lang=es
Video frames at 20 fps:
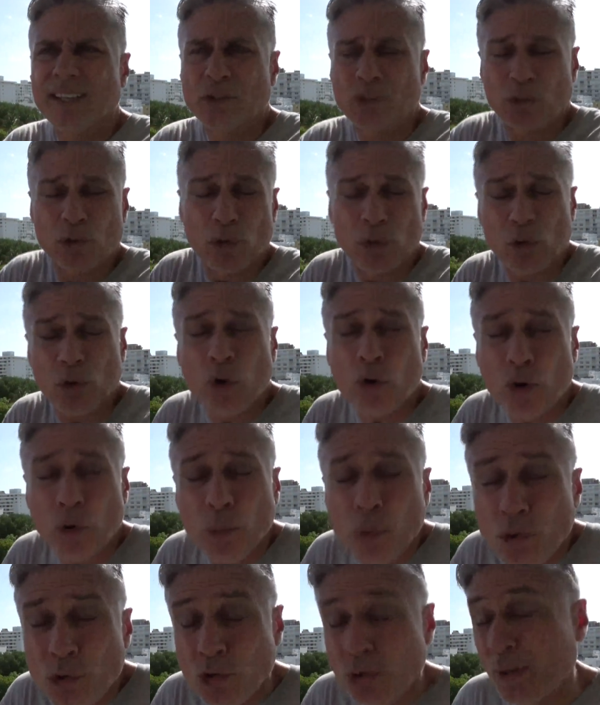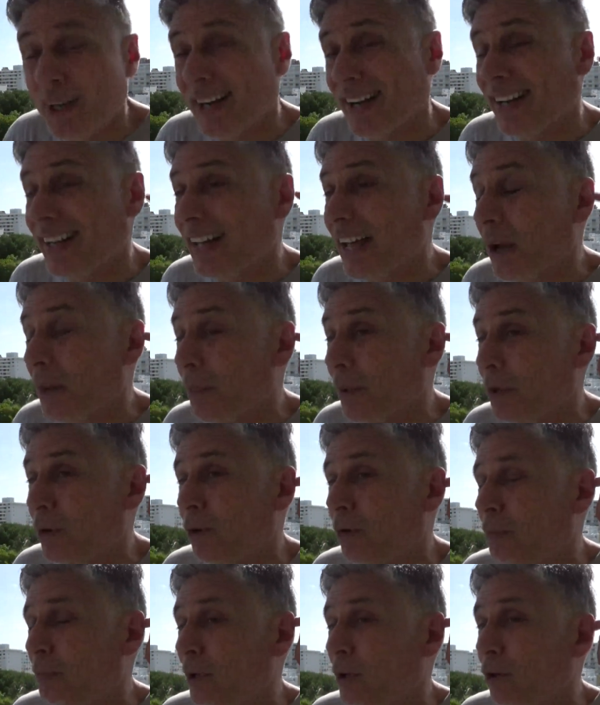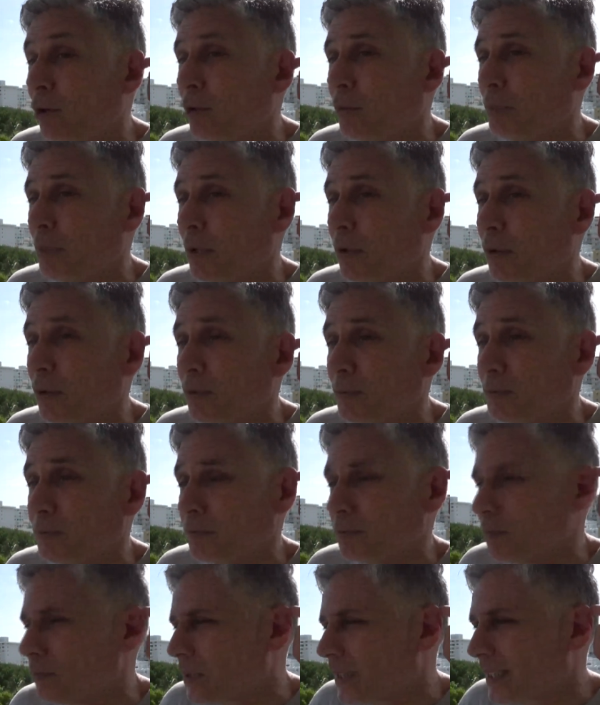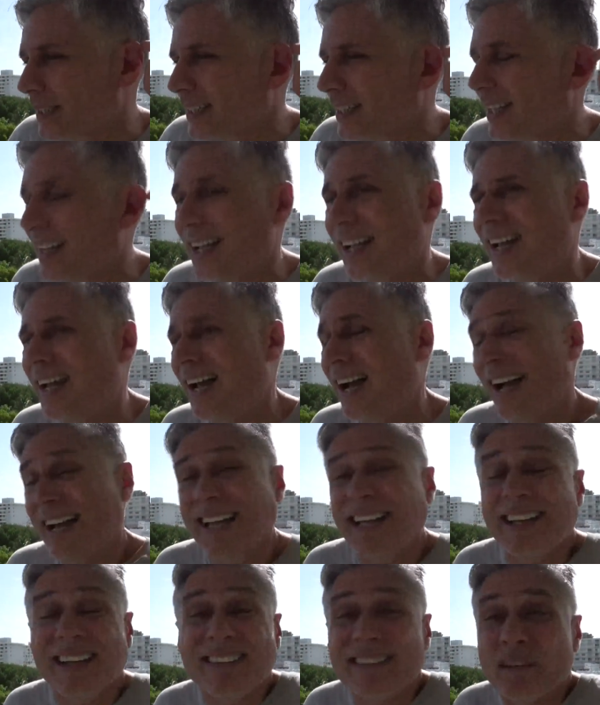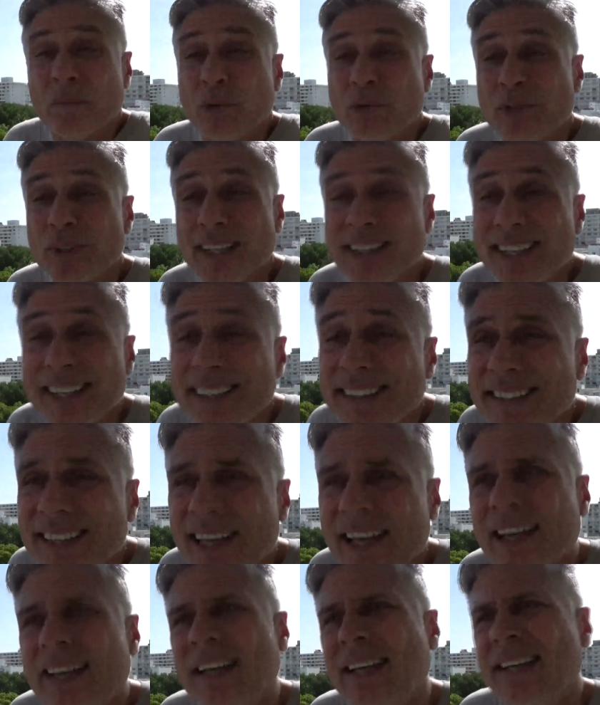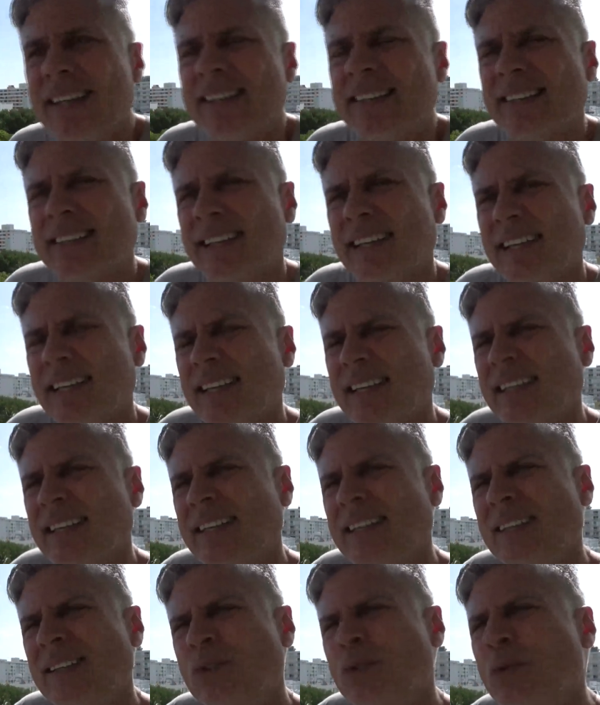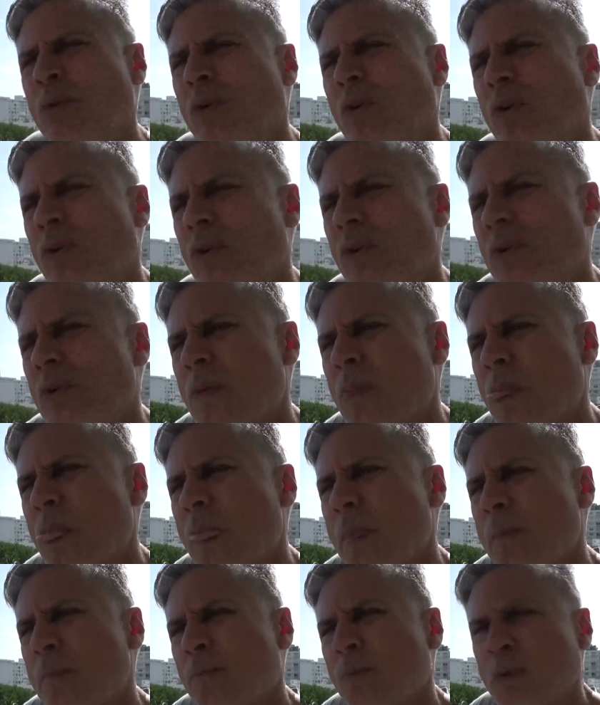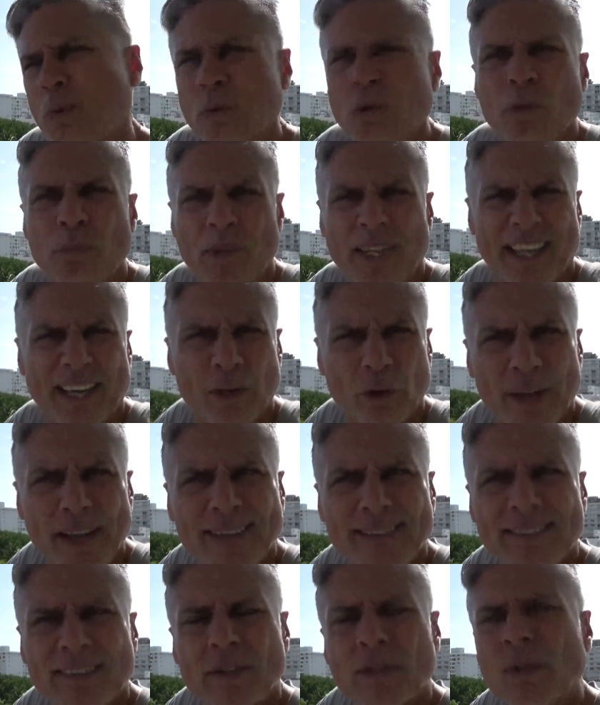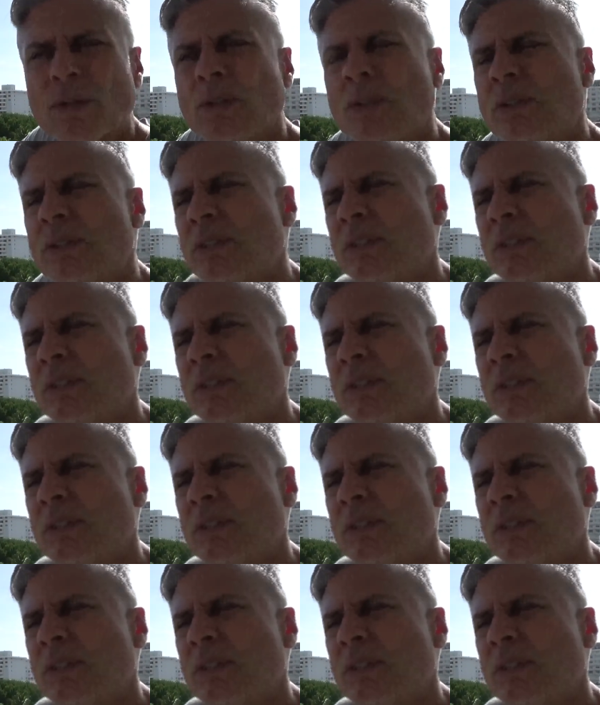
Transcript: yo no conozco mucho en realidad, pero, pero, pero ahí lanzamos una tienda este, y tuvo, mediano éxito.